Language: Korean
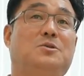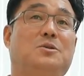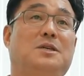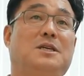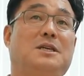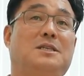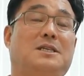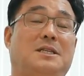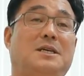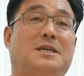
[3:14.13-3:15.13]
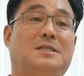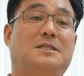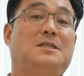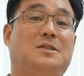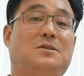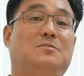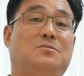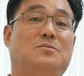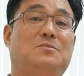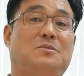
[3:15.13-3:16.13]
이런 쪽에 채택하는
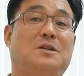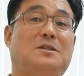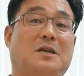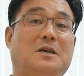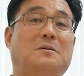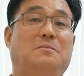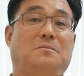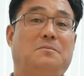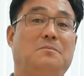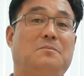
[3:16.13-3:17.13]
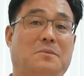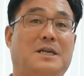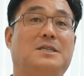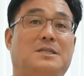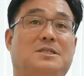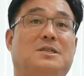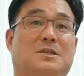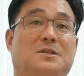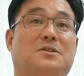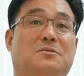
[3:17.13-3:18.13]
그런 게 되게
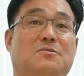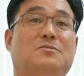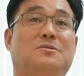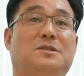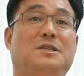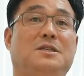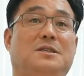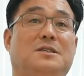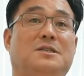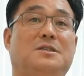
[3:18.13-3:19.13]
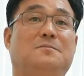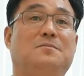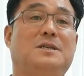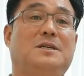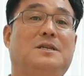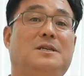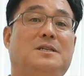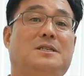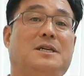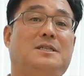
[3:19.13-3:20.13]
많아졌어요. 그런 부분들이. 그래서
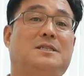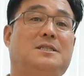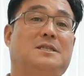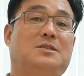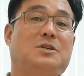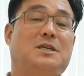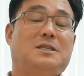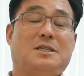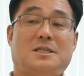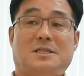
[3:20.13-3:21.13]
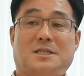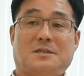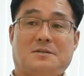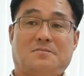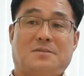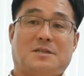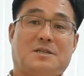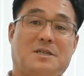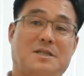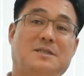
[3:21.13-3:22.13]
자이링스가 최근에 이제
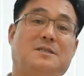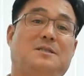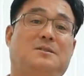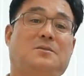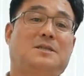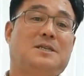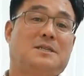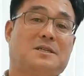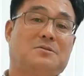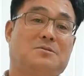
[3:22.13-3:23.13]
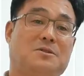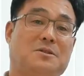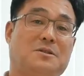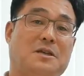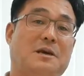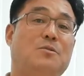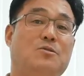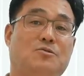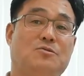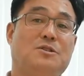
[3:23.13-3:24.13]
큰 회사들하고 어떤
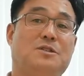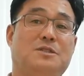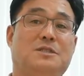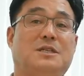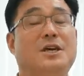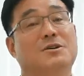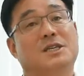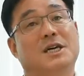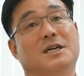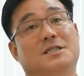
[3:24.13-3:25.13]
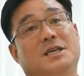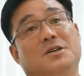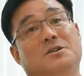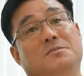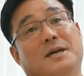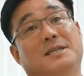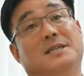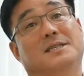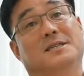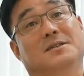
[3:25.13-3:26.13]
MOU 이런 개혁 체결을
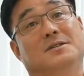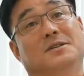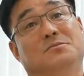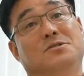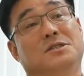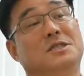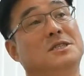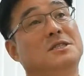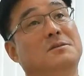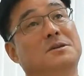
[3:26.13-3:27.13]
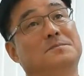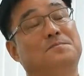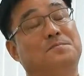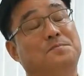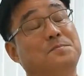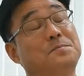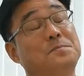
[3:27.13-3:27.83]
많이 했어요. 이게 무슨 뜻이냐면